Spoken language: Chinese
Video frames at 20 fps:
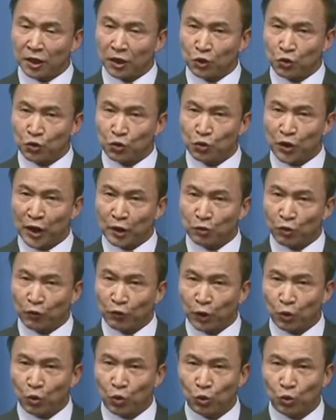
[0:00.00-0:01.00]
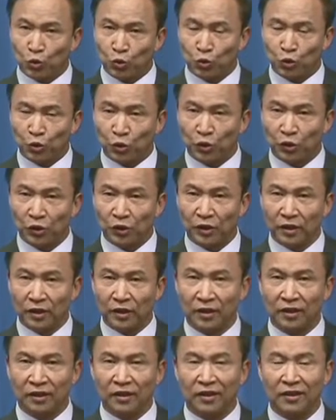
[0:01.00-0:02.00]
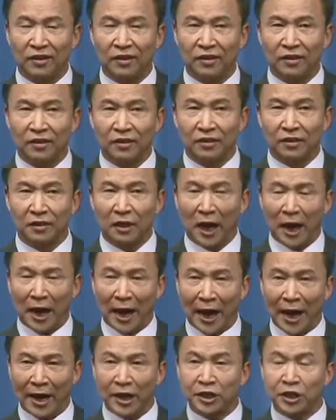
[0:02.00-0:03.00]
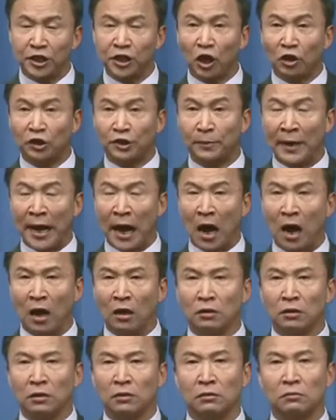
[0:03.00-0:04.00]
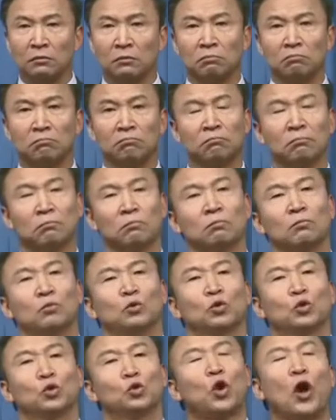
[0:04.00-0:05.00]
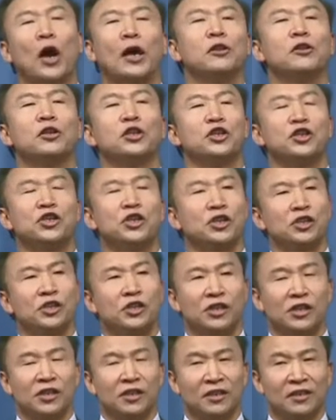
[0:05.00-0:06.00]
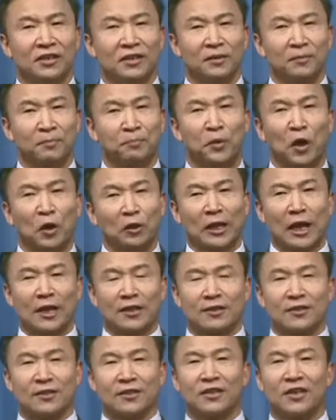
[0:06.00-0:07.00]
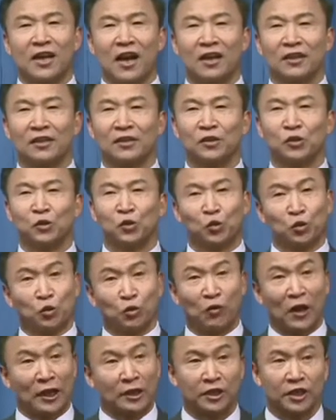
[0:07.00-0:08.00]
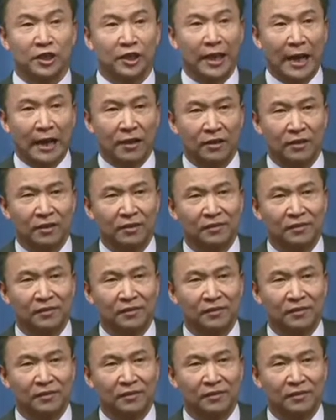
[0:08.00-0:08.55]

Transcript: 语言作为工具，它还是要怎么样？传递信息、表达思想、抒发情感的，